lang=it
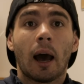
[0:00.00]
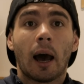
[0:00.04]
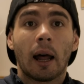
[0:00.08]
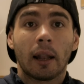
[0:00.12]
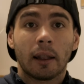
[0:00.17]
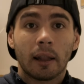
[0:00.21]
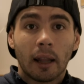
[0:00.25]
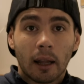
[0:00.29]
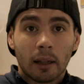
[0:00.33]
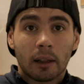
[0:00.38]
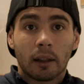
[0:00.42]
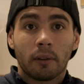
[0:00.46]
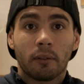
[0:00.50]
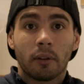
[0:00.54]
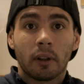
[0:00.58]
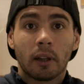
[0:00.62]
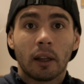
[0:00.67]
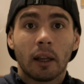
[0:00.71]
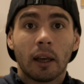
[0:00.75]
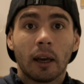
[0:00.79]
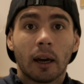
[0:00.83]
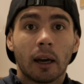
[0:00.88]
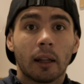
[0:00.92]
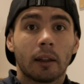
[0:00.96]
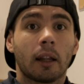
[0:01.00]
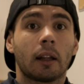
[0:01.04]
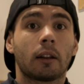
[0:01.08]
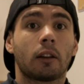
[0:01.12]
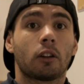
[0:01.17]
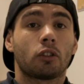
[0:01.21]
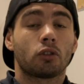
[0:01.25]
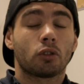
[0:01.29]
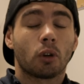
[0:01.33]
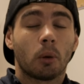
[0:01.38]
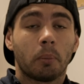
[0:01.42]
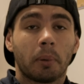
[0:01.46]
Andate a vedere,
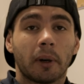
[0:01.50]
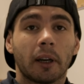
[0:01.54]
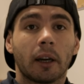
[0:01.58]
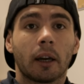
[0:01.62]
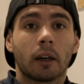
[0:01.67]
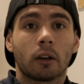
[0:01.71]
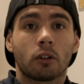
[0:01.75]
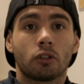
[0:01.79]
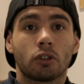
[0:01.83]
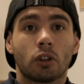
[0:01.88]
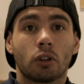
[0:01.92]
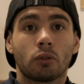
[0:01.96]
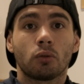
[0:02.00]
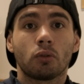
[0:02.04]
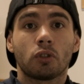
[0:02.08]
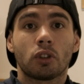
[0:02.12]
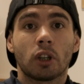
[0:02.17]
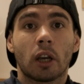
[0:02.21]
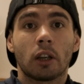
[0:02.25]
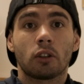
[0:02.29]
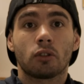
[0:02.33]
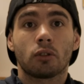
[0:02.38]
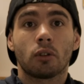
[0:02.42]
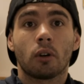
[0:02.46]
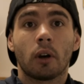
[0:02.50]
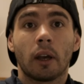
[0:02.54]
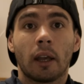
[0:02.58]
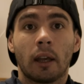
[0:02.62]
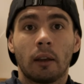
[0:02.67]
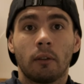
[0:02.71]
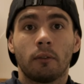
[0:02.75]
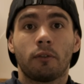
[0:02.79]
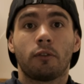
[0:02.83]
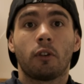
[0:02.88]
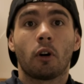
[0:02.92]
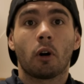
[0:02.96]
andate a scoprire cosa è successo e
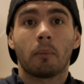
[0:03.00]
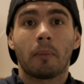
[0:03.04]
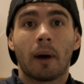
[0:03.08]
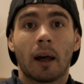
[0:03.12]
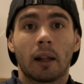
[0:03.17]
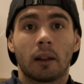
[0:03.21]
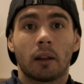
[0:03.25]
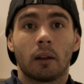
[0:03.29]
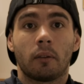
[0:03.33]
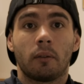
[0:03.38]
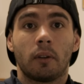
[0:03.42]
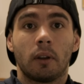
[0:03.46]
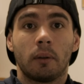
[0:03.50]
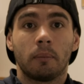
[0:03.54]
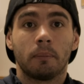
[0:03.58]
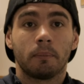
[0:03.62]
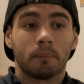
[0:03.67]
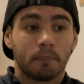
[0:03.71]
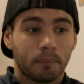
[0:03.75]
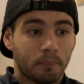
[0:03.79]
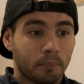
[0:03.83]
informatevi.